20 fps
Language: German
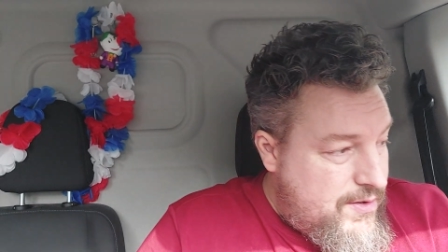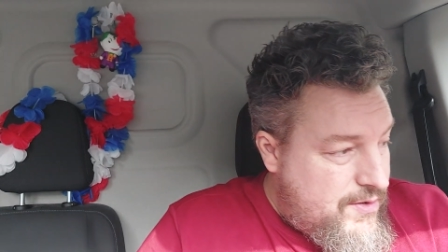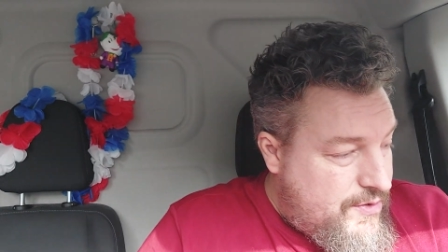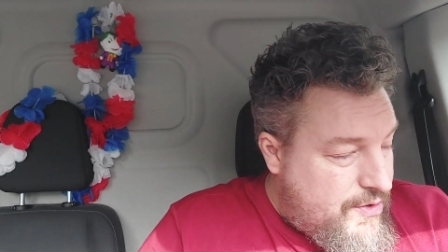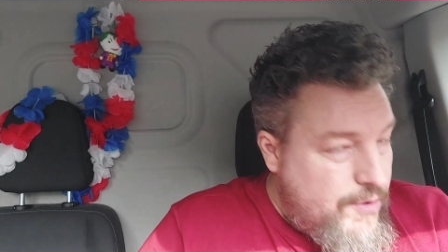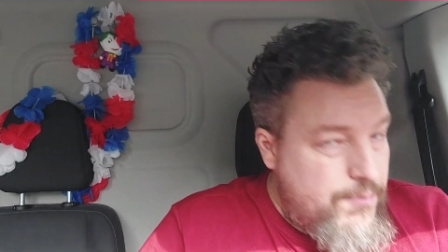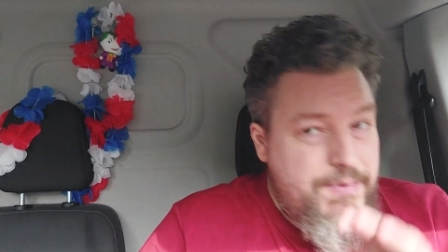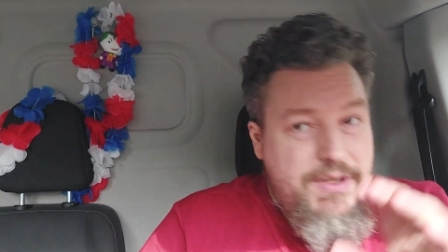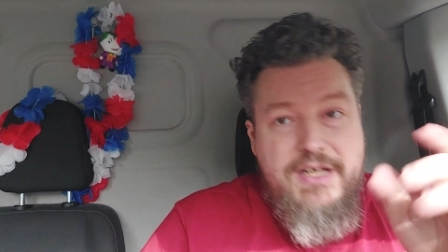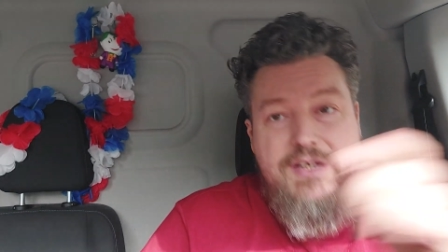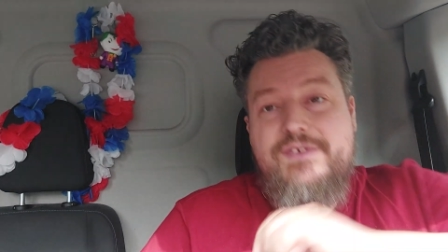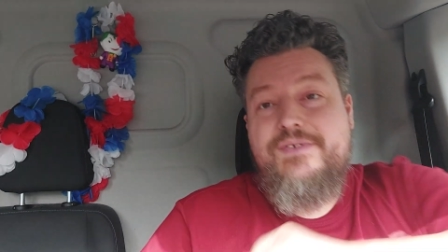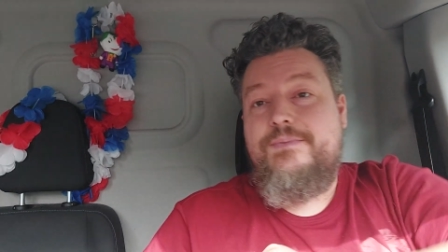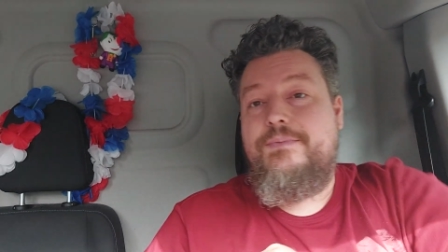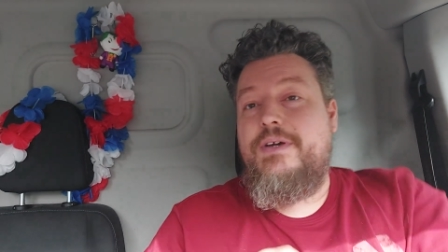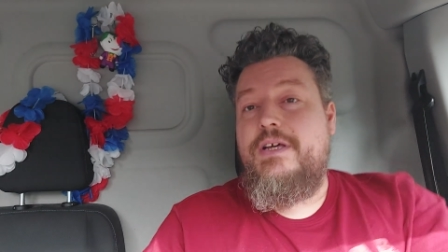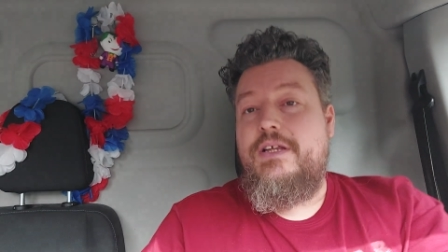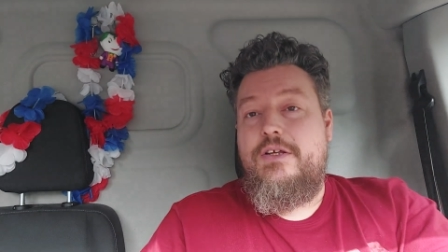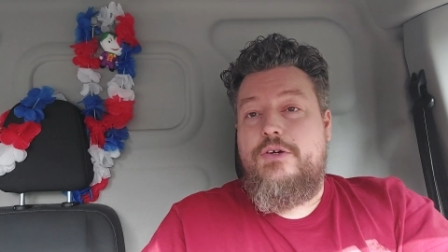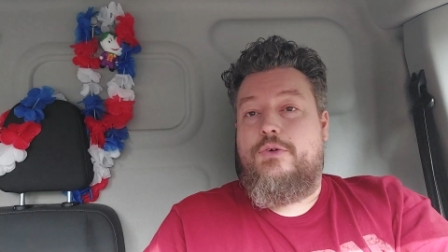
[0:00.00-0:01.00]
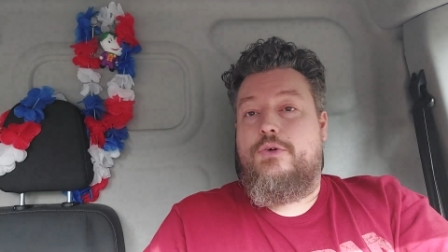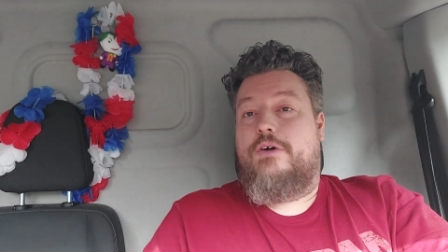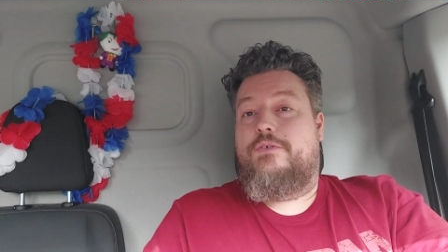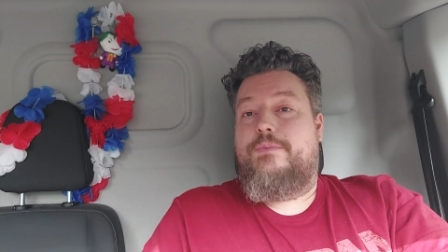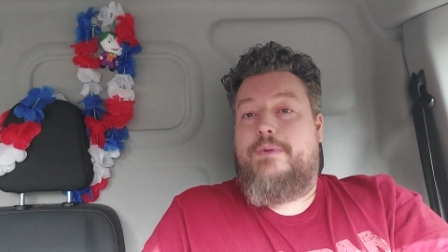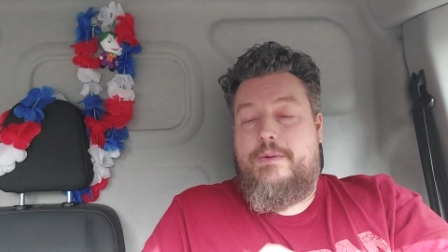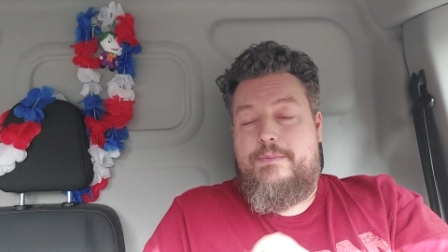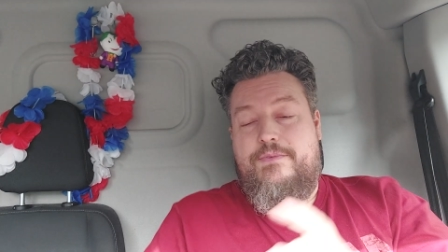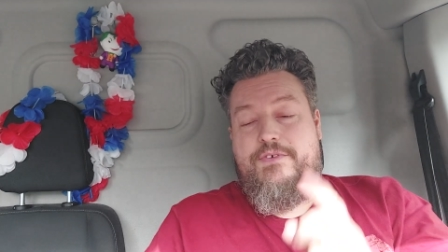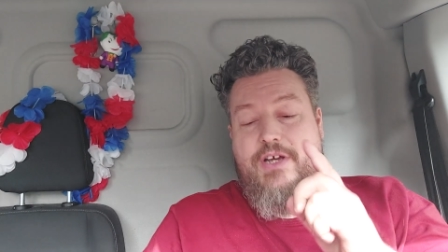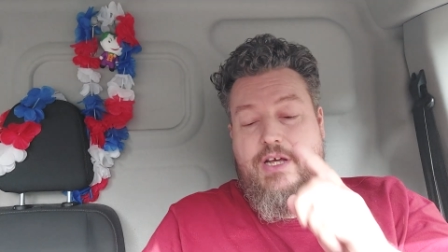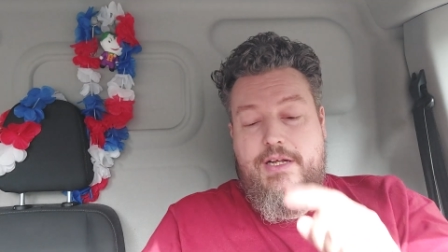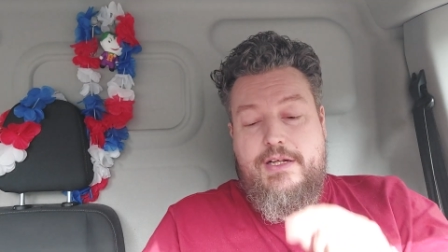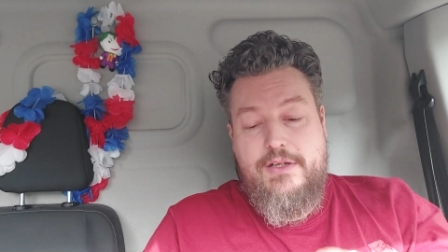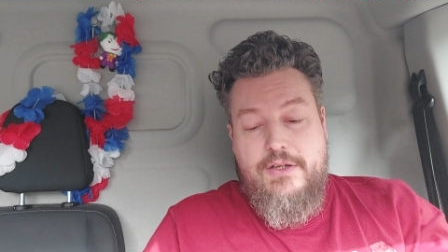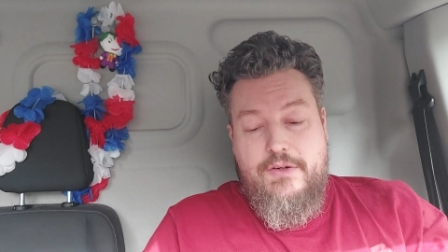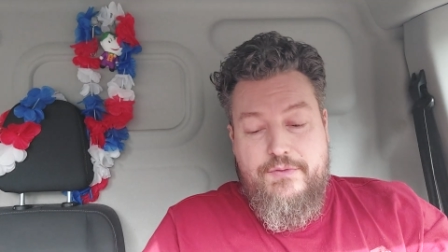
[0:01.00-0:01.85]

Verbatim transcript: zum nächsten Video auf meinem Channel,